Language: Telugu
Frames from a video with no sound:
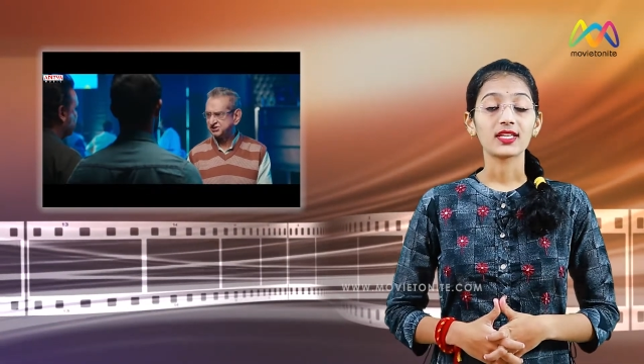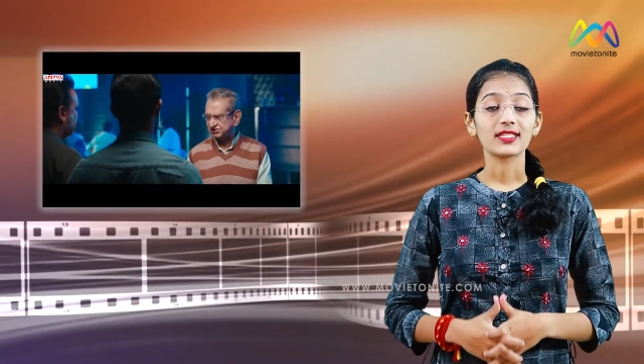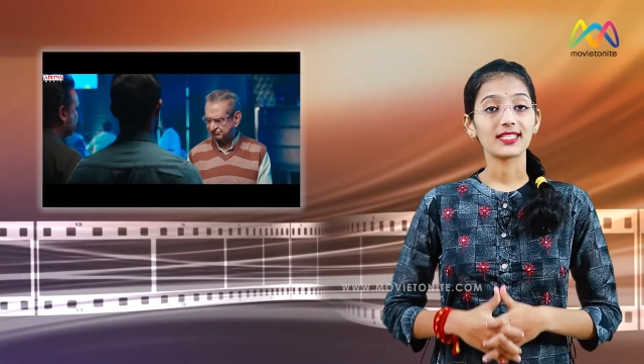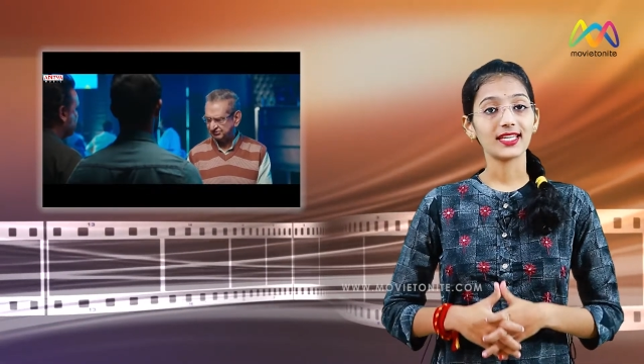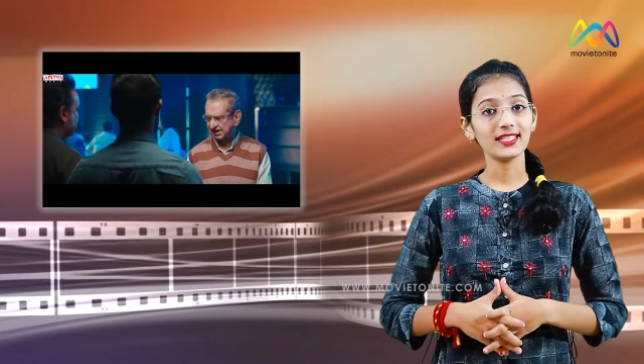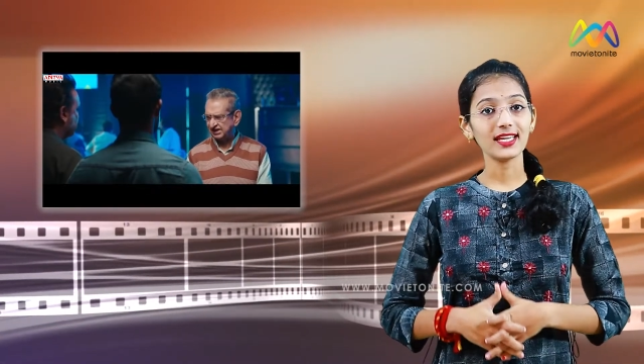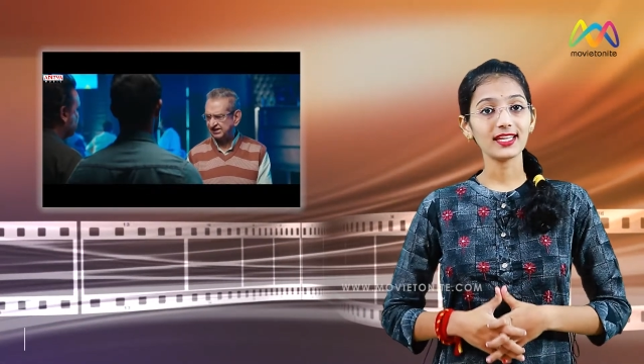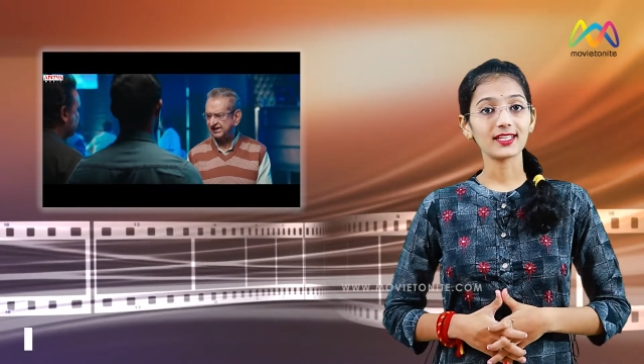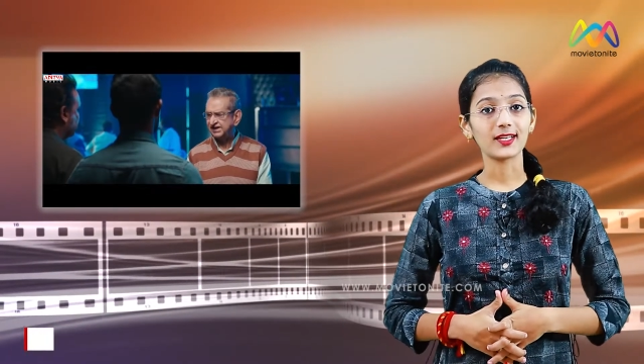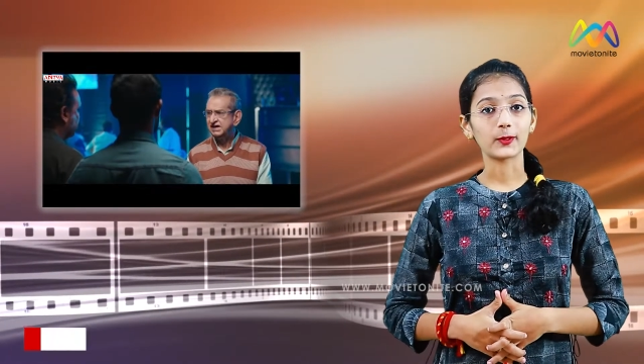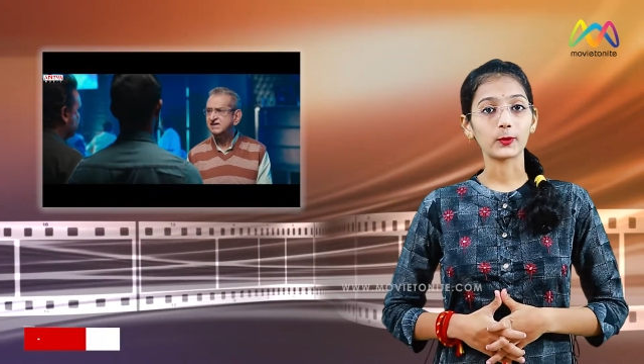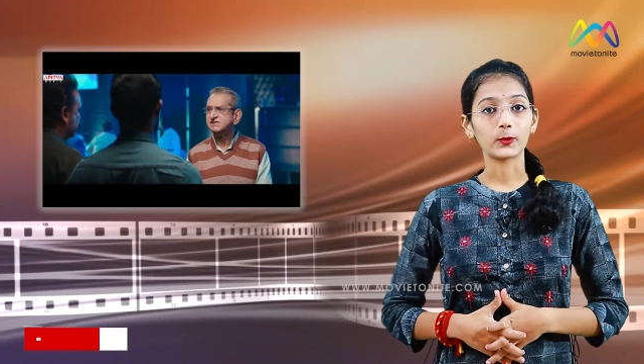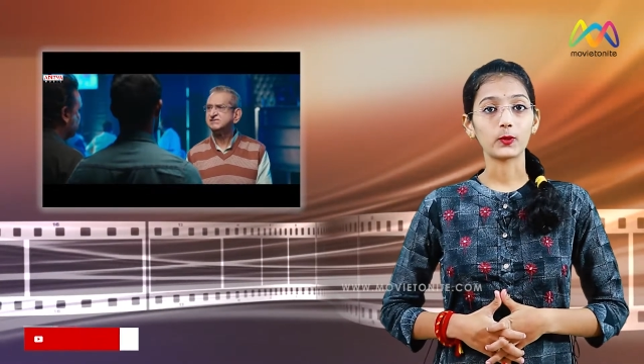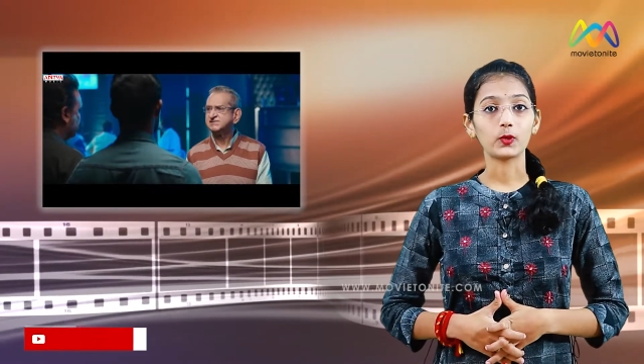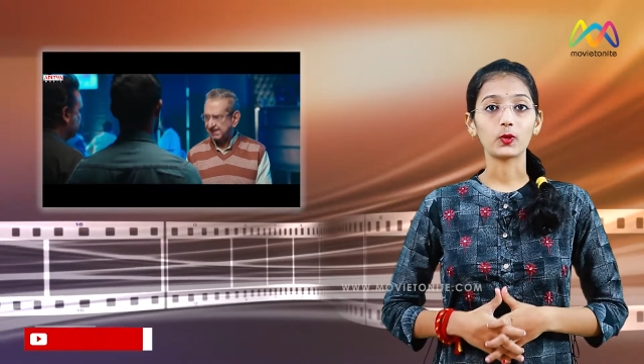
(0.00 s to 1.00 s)
సీనియర్
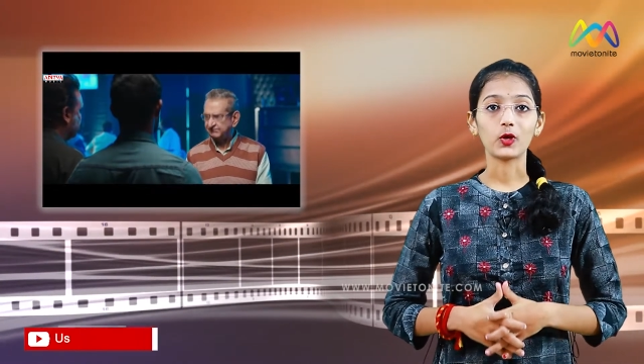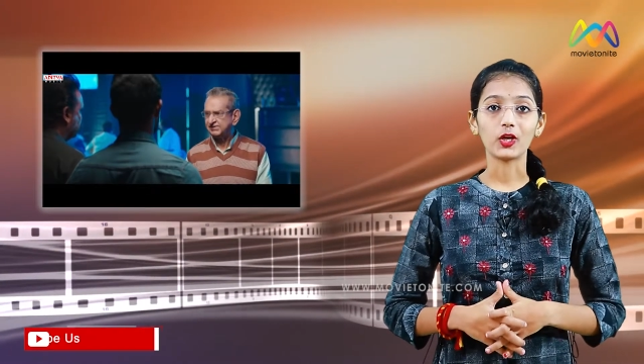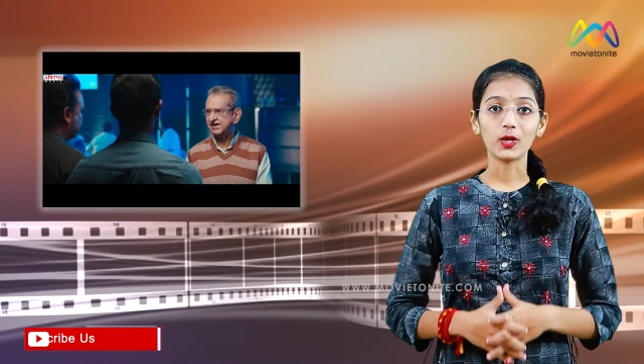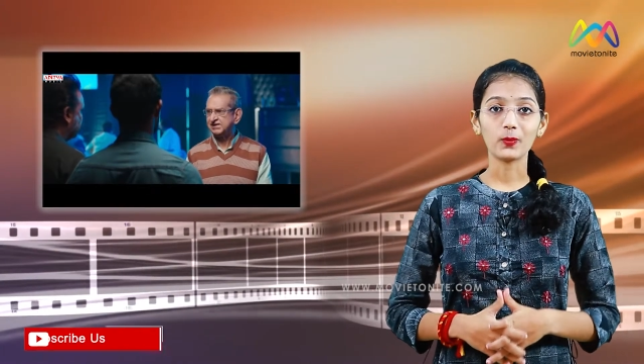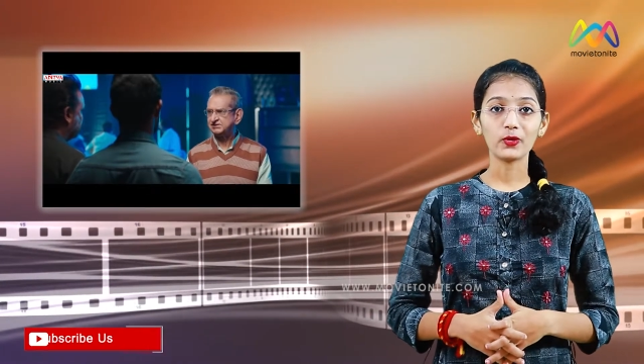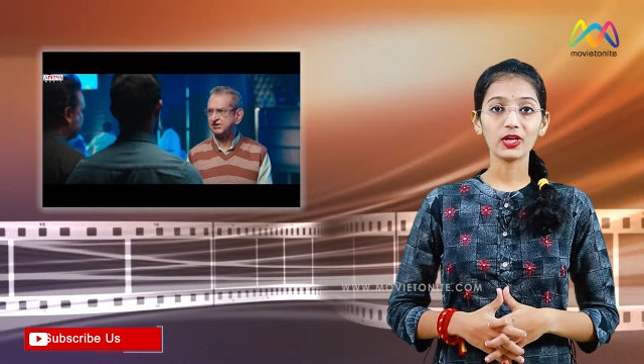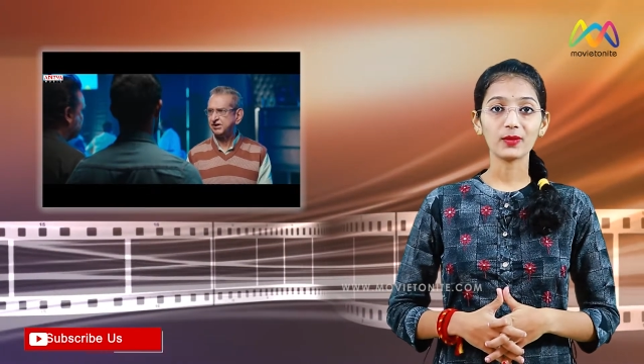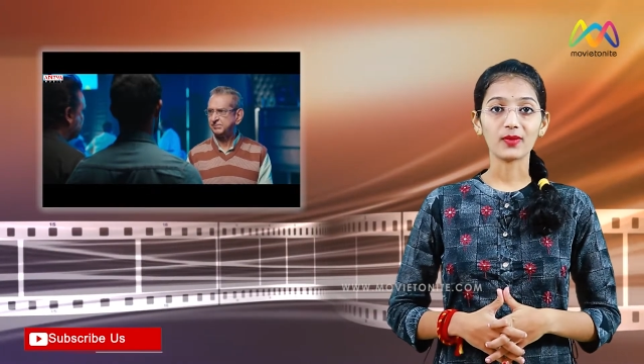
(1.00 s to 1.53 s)
నటులు గొల్లపూడి